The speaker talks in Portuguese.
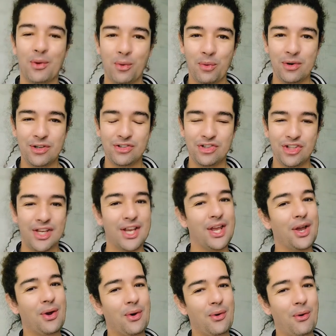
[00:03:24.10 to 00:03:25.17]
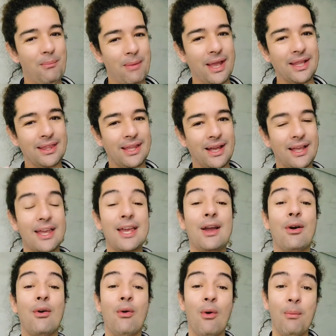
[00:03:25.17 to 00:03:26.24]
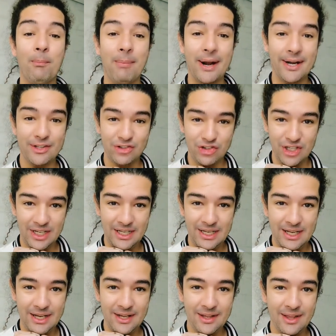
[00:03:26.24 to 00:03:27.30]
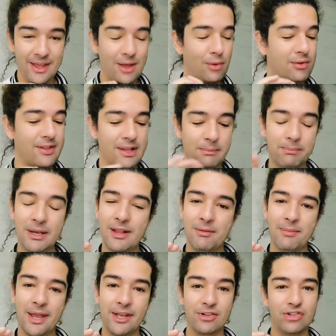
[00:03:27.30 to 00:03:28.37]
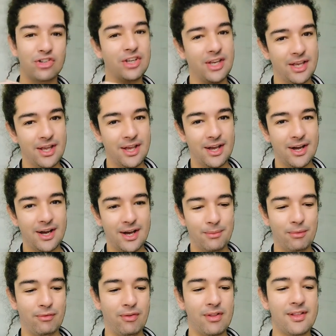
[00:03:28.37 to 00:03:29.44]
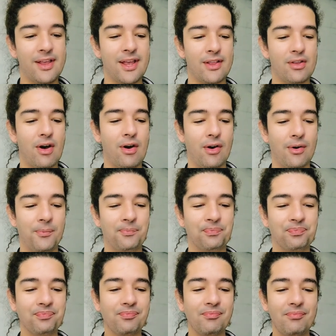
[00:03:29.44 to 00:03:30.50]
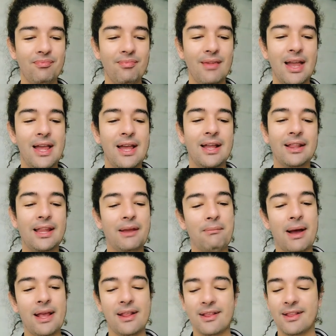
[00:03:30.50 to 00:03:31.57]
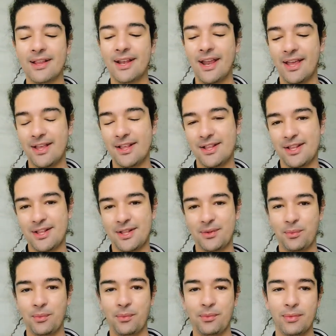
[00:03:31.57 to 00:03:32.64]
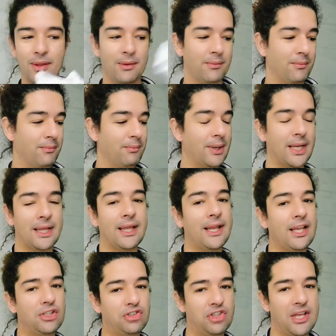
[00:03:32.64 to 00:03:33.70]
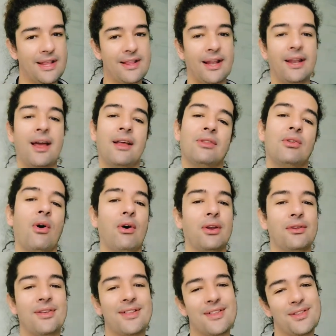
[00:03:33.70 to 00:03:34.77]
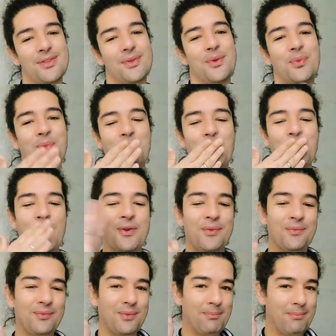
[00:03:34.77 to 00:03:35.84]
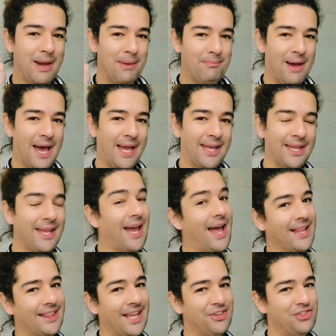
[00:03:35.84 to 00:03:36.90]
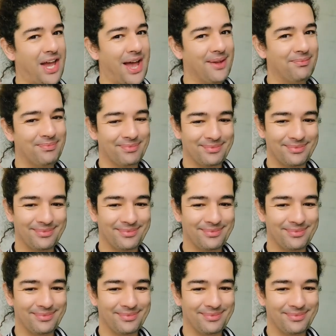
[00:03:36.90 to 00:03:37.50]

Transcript: curte, comenta e compartilha. Eu simplesmente amo vocês. Ó, tem mais três. Pra três dias aleatórios. Bye, bye. Até já.